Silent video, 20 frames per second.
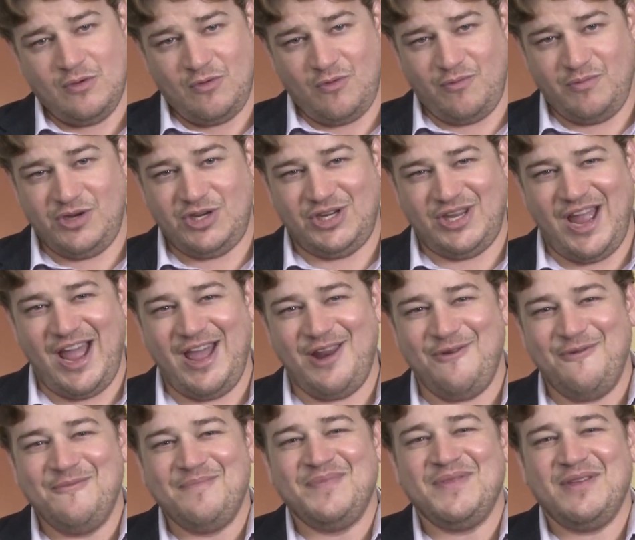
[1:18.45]
O
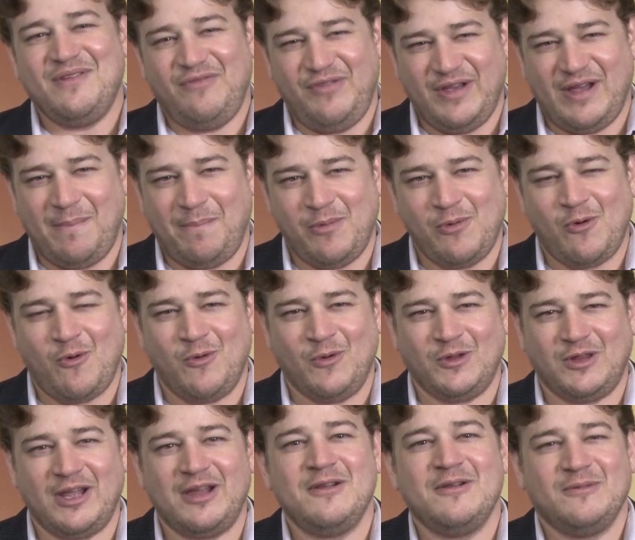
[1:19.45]
mistério fica por
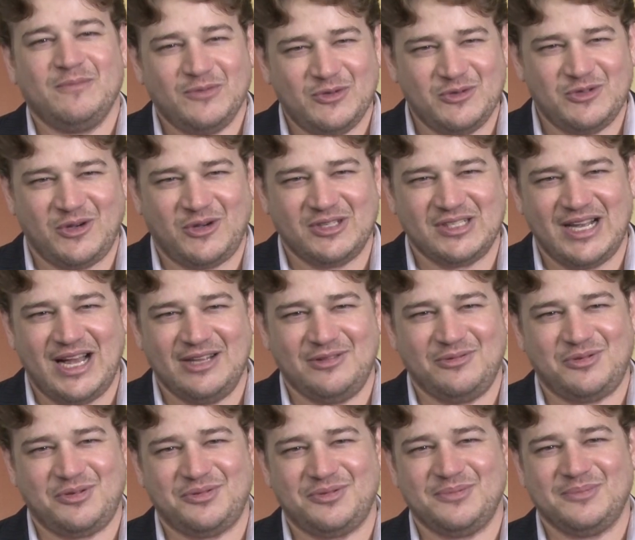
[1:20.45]
conta dos
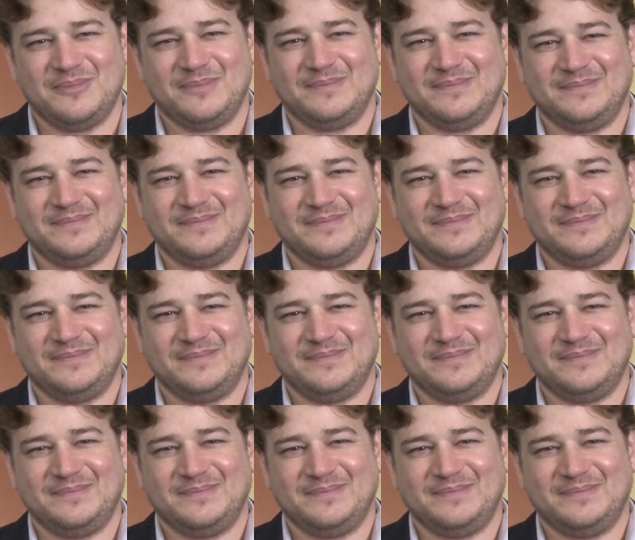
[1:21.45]
rosados.